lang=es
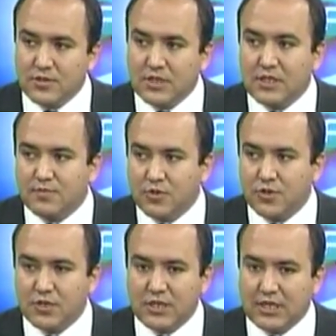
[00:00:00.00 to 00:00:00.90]
el esposo
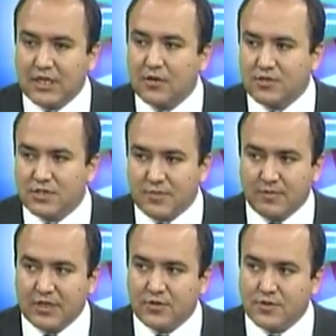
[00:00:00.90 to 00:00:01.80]
tiene que dar los
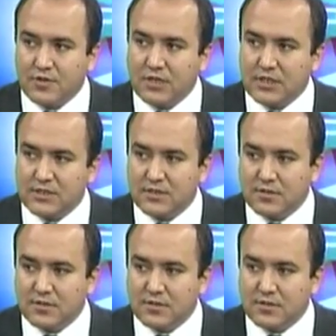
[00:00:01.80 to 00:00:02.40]
espermatozoides,